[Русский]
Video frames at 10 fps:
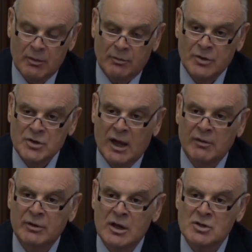
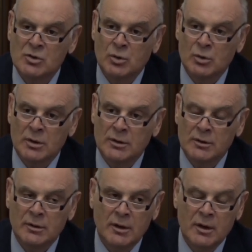Выезжаем в наш город,
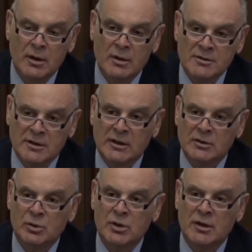
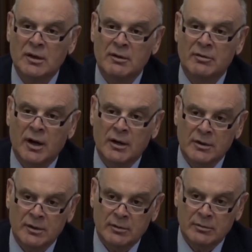санаторий
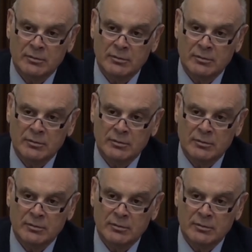Геловани.